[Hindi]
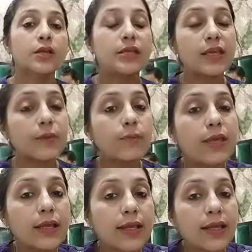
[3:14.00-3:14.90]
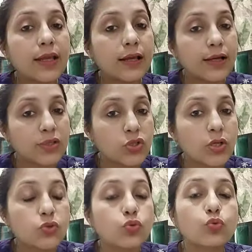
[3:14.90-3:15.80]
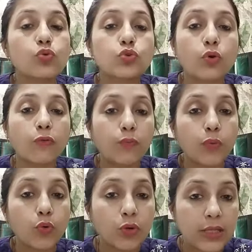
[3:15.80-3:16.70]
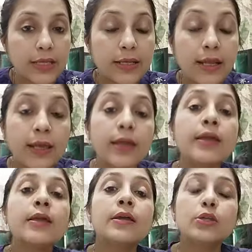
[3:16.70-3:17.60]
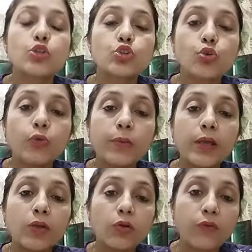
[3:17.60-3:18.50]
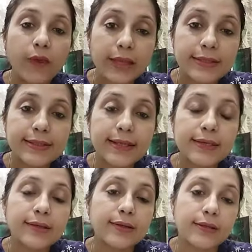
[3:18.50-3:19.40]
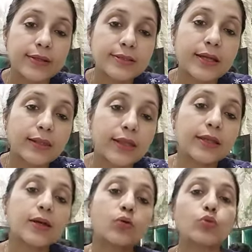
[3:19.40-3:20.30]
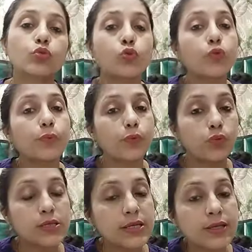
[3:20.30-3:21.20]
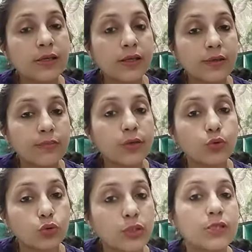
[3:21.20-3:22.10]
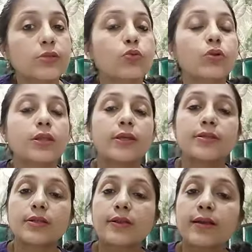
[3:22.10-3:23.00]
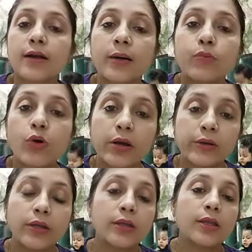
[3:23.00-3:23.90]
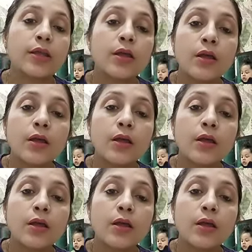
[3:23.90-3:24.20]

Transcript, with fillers: ये भी एक अच्छा सोर्स ऑफ प्रोटीन है जो भी लोग वेट गेन करना चाहते हैं ना उनको प्रोटीन की भी उतनी ज़रूरत है जितनी कार्बोहाइड्रेट की